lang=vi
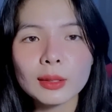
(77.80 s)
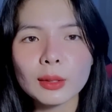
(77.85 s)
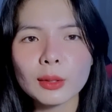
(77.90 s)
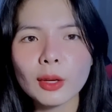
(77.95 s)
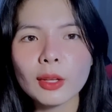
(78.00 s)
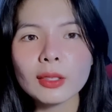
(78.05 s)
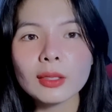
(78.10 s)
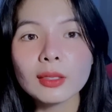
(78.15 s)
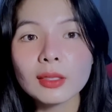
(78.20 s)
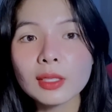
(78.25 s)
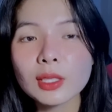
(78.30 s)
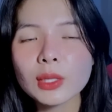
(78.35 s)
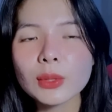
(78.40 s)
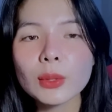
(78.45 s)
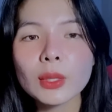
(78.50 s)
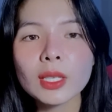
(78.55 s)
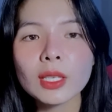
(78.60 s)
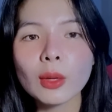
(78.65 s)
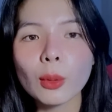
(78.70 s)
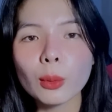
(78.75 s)
tụi nó thường
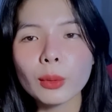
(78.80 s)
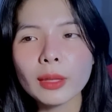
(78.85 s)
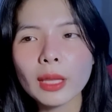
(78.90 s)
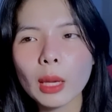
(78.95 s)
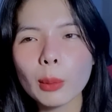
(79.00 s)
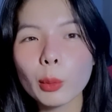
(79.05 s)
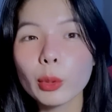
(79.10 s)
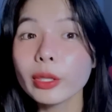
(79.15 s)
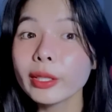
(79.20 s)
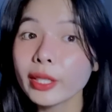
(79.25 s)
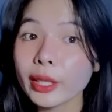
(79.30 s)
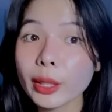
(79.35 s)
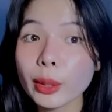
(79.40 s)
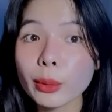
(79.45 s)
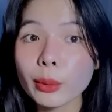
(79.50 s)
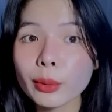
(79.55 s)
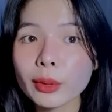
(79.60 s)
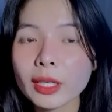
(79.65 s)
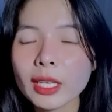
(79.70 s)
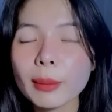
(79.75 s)
xuyên ngủ nhau buổi
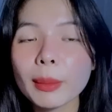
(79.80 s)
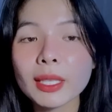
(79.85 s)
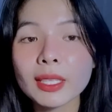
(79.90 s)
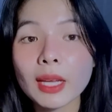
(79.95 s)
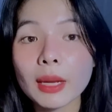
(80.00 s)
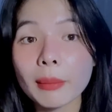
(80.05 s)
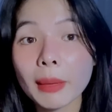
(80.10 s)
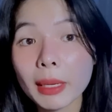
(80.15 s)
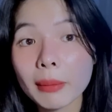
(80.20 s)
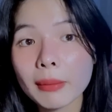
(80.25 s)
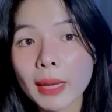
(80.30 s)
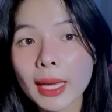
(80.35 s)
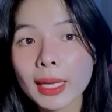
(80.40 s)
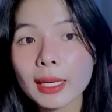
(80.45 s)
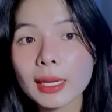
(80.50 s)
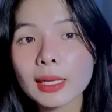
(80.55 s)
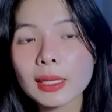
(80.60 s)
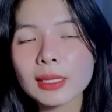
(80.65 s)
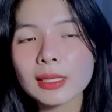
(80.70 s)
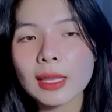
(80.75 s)
chiều khi mà trời mát
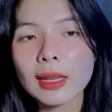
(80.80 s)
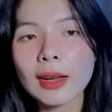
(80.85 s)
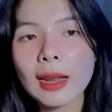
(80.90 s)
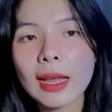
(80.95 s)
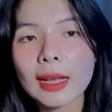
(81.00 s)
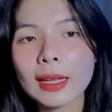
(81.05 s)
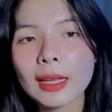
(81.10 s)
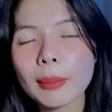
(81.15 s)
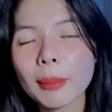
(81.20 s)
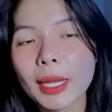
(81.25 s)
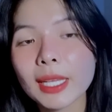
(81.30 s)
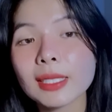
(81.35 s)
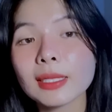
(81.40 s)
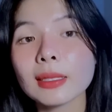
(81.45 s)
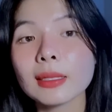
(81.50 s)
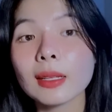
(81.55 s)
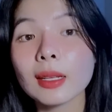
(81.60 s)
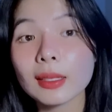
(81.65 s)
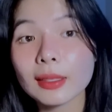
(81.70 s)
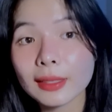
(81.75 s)
mát á sẽ ra cái bãi
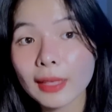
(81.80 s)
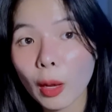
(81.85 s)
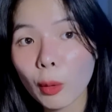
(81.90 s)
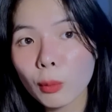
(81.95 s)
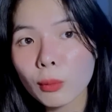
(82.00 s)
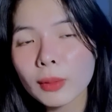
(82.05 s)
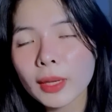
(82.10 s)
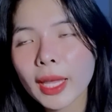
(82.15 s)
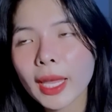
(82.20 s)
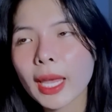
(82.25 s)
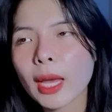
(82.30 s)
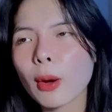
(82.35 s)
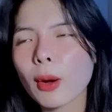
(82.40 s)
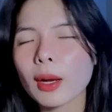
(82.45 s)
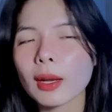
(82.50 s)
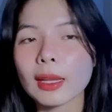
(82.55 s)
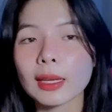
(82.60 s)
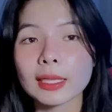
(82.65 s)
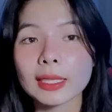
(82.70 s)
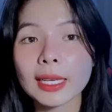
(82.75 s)
đất trống nè
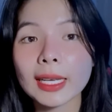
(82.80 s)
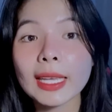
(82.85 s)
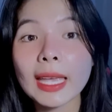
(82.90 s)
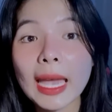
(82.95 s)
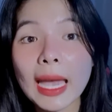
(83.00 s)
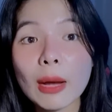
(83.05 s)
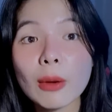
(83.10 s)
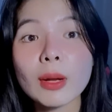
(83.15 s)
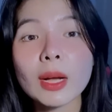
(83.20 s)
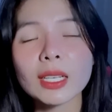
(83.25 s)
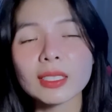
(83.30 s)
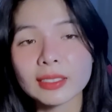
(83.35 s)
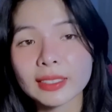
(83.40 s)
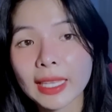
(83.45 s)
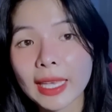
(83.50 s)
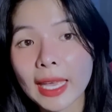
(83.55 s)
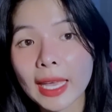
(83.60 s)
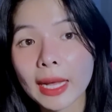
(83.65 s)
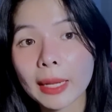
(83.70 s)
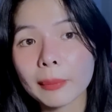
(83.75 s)
hoặc là cái ao gần
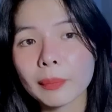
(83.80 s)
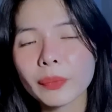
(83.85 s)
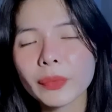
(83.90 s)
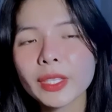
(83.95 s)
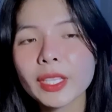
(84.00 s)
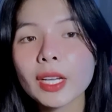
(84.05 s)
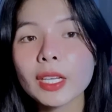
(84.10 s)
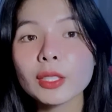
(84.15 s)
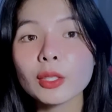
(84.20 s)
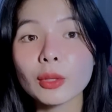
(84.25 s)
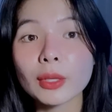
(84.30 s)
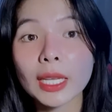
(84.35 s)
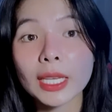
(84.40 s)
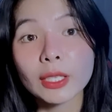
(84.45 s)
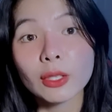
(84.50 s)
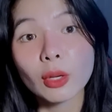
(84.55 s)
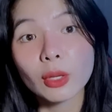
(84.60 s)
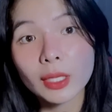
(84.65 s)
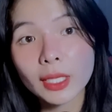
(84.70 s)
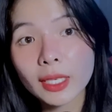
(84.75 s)
nhà chơi trò
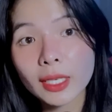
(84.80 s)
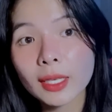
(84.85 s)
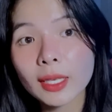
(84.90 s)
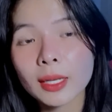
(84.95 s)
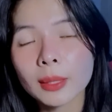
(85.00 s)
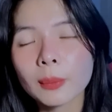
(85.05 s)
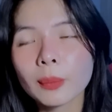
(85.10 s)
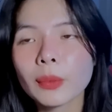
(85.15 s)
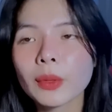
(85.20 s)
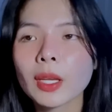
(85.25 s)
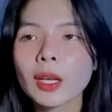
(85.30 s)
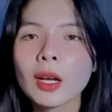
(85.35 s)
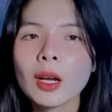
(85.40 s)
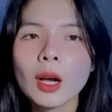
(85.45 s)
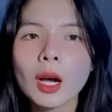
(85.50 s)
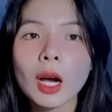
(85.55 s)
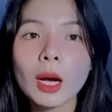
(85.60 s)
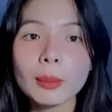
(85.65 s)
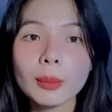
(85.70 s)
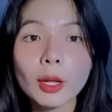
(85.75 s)
này trò kia
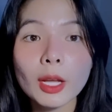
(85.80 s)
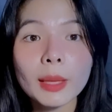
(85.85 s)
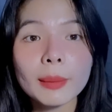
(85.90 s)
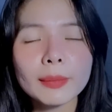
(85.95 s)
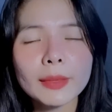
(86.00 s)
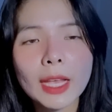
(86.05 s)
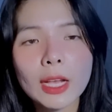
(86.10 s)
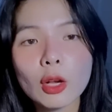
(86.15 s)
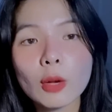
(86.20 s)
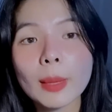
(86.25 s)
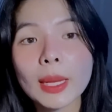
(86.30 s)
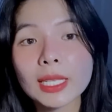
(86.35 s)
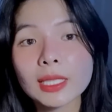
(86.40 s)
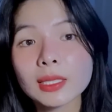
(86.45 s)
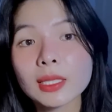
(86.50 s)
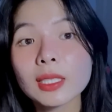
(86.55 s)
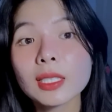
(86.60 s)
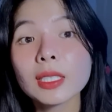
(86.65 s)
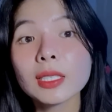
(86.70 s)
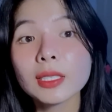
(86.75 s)
hôm đó em trai của bạn
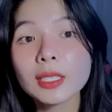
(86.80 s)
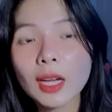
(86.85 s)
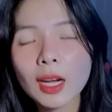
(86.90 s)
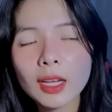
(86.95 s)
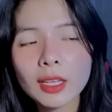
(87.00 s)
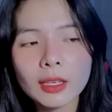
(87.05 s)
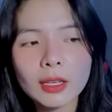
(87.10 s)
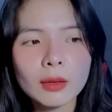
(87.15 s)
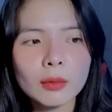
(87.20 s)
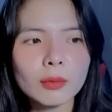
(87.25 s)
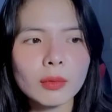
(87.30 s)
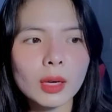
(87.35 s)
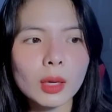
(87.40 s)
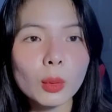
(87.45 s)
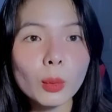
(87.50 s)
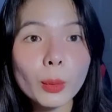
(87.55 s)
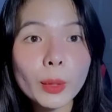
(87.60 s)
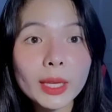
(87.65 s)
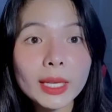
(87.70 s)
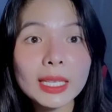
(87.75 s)
xin đi chơi và
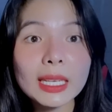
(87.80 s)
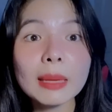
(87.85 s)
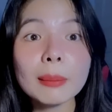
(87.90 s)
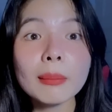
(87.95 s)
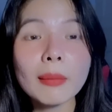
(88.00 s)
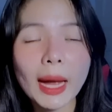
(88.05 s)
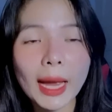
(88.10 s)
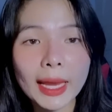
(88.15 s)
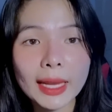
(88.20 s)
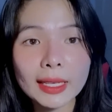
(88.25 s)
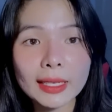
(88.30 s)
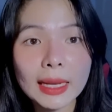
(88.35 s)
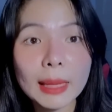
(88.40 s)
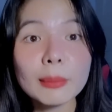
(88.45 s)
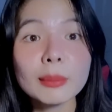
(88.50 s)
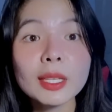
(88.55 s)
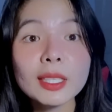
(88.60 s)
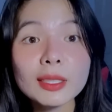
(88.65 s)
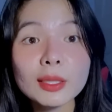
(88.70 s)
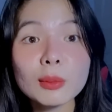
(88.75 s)
nguyên cái đám bạn
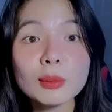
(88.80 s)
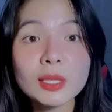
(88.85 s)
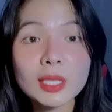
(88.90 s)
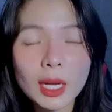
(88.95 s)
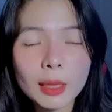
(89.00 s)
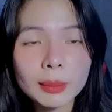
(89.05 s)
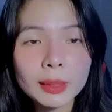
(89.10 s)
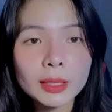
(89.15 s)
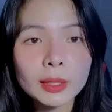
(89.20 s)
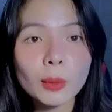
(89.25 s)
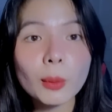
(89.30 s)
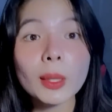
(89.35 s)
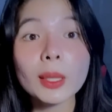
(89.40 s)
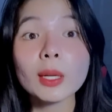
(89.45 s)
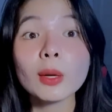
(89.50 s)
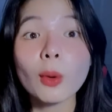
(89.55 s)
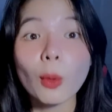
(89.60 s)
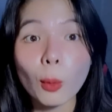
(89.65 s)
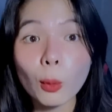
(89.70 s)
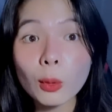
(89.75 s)
đám nít trong sớm á nó qua
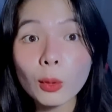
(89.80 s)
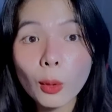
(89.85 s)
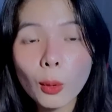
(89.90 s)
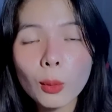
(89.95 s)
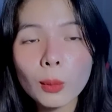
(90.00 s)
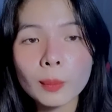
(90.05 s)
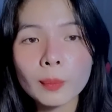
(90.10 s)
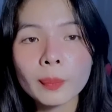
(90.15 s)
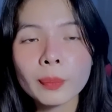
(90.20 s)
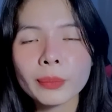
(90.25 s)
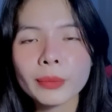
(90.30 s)
nó ngủ luôn